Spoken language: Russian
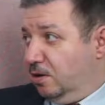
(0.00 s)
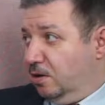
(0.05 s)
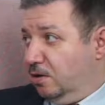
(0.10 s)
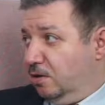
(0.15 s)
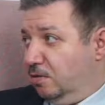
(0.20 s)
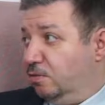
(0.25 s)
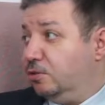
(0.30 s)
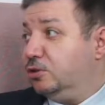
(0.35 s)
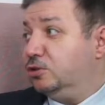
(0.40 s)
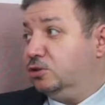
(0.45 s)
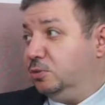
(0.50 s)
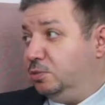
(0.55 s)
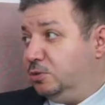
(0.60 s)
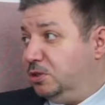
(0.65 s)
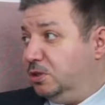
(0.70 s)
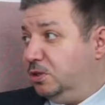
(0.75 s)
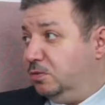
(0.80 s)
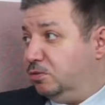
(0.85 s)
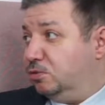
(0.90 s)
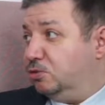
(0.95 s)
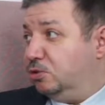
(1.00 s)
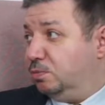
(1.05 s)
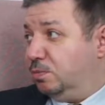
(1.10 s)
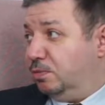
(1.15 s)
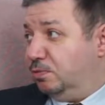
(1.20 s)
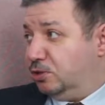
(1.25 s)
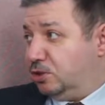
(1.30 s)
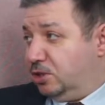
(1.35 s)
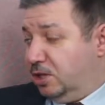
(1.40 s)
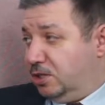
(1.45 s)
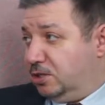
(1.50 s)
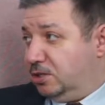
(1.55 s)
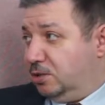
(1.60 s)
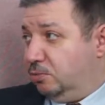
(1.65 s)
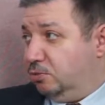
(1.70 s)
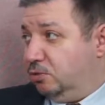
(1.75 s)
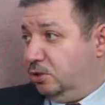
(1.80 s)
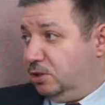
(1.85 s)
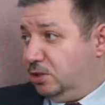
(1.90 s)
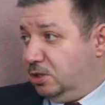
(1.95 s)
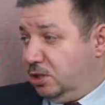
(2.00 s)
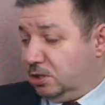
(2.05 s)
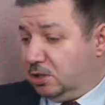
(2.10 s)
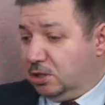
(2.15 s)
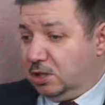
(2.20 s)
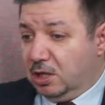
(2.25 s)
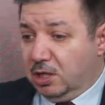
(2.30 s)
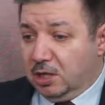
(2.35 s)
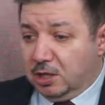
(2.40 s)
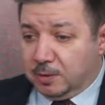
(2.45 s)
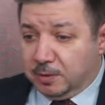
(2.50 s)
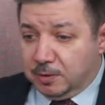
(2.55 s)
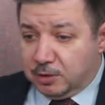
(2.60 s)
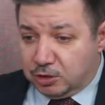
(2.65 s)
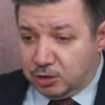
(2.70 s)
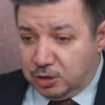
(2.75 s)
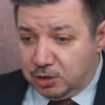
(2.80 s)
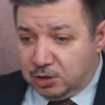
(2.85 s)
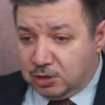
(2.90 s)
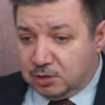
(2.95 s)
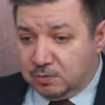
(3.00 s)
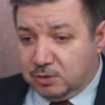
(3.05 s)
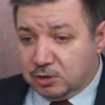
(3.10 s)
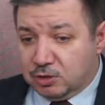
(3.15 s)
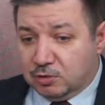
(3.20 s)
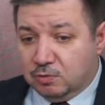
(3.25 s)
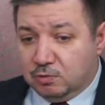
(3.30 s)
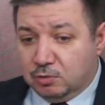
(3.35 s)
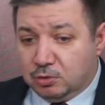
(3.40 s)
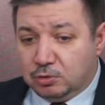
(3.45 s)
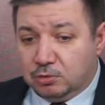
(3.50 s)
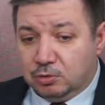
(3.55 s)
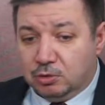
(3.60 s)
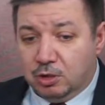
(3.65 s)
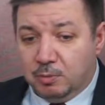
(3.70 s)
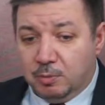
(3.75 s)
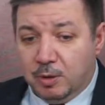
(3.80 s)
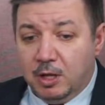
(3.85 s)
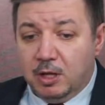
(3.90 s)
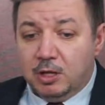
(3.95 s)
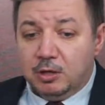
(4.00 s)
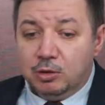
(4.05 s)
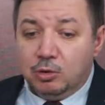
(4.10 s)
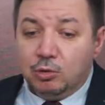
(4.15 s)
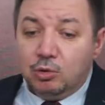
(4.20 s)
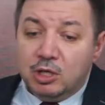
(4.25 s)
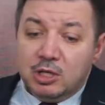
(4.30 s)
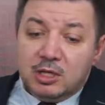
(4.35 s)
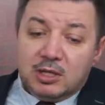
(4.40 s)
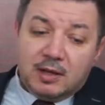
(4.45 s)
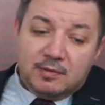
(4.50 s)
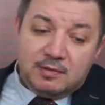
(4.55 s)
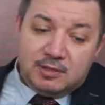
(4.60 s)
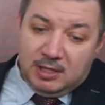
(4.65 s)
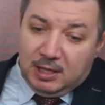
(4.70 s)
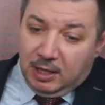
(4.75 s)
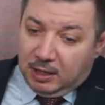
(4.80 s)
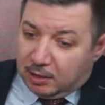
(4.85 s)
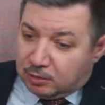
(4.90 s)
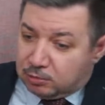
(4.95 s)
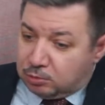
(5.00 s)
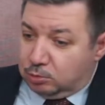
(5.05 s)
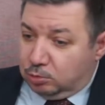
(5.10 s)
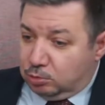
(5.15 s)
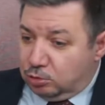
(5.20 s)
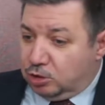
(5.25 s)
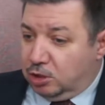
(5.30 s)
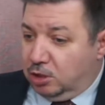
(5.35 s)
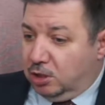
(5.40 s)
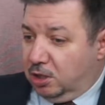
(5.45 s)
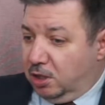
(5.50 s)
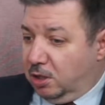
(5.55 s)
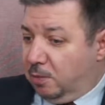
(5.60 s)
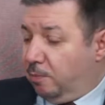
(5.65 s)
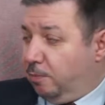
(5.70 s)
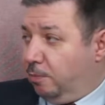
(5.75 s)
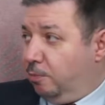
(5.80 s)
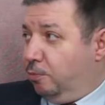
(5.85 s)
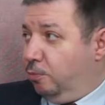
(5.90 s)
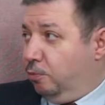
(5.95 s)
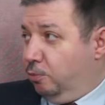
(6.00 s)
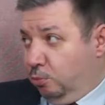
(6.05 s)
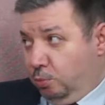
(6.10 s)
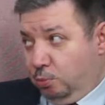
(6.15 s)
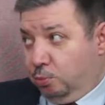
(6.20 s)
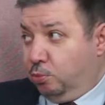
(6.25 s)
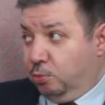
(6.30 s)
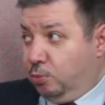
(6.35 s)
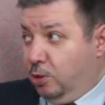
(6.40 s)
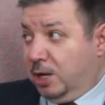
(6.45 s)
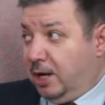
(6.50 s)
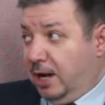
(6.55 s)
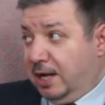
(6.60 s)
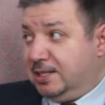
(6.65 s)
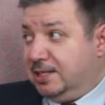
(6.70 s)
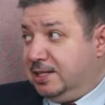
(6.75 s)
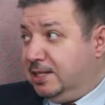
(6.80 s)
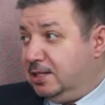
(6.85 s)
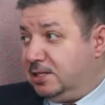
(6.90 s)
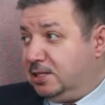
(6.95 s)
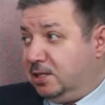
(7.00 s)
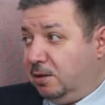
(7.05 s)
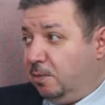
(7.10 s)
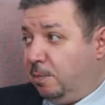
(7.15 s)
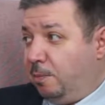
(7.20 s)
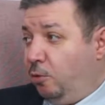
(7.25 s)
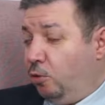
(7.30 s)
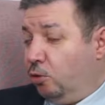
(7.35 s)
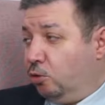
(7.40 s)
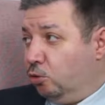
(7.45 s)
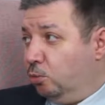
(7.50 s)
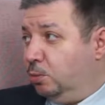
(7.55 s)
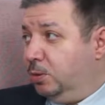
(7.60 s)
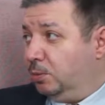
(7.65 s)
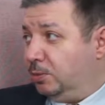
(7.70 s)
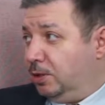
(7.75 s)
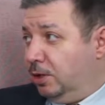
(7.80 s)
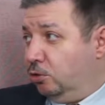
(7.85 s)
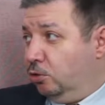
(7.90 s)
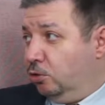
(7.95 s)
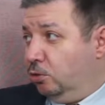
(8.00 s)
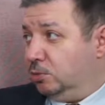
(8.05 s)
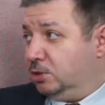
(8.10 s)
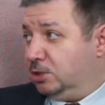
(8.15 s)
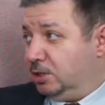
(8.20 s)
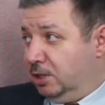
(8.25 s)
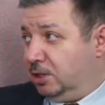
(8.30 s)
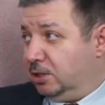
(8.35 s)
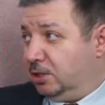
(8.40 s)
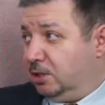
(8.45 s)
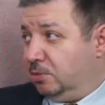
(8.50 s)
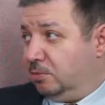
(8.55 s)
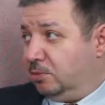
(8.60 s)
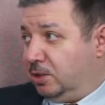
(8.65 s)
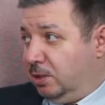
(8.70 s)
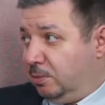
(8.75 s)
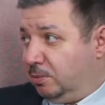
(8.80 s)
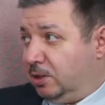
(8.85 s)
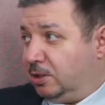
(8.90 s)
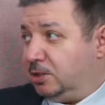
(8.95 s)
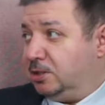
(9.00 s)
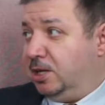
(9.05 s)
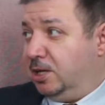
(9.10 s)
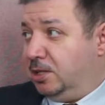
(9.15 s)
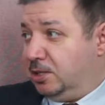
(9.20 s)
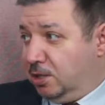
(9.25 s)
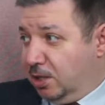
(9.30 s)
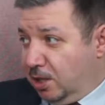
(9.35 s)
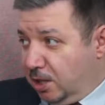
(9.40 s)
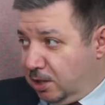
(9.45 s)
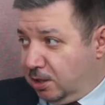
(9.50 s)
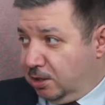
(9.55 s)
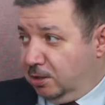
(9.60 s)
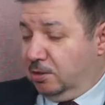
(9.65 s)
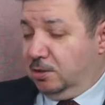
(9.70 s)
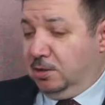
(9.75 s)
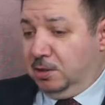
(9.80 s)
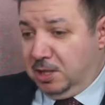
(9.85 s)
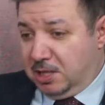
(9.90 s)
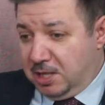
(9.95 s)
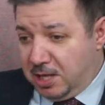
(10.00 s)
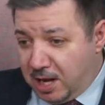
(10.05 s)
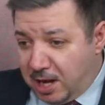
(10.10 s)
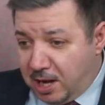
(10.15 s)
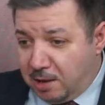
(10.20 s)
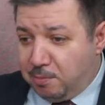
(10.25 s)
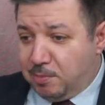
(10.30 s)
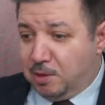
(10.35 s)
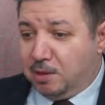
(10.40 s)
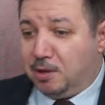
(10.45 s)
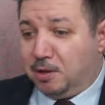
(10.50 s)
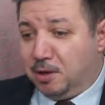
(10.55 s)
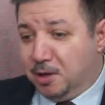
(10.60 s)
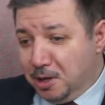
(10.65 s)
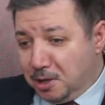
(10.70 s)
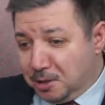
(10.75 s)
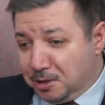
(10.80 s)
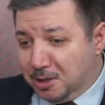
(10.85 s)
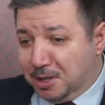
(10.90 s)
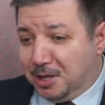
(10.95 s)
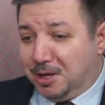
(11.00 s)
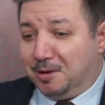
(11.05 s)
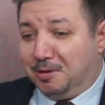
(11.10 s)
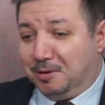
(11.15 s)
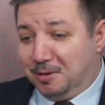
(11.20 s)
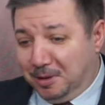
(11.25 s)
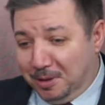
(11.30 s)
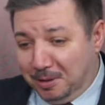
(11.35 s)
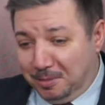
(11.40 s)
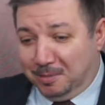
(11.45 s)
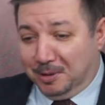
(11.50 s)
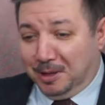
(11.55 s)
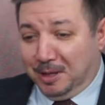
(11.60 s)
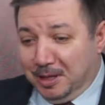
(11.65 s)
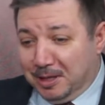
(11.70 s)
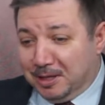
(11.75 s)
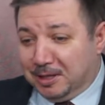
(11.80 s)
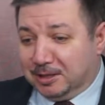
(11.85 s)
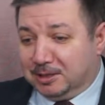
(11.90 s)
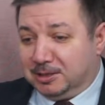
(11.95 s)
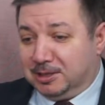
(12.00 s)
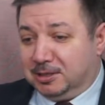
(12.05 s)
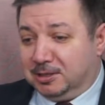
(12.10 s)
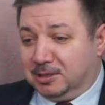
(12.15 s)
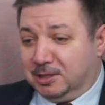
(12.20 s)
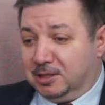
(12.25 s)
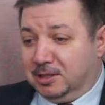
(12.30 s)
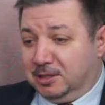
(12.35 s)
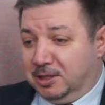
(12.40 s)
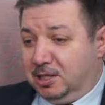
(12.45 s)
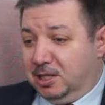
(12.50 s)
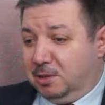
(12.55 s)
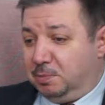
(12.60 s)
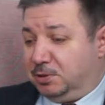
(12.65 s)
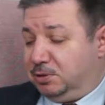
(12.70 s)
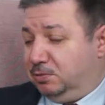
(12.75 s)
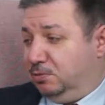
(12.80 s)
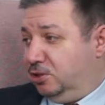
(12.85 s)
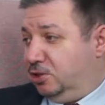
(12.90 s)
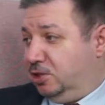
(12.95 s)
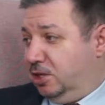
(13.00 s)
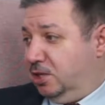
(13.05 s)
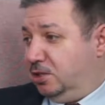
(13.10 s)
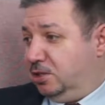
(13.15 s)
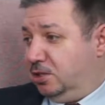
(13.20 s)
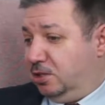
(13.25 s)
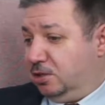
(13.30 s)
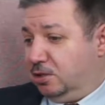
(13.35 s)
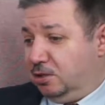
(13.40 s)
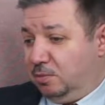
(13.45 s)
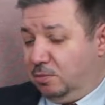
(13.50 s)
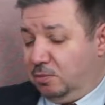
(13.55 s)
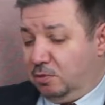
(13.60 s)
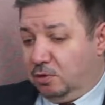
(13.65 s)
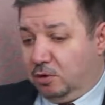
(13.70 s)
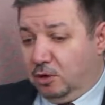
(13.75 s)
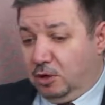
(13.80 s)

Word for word: Вот, собственно, и все. Повышайте иммунитет, дышите свежим воздухом, но и на всяких случай не, не ходите по крупным торговым центрам, там, так сказать, днями, да, как бы, э, цел, целый день не посвящайте этому.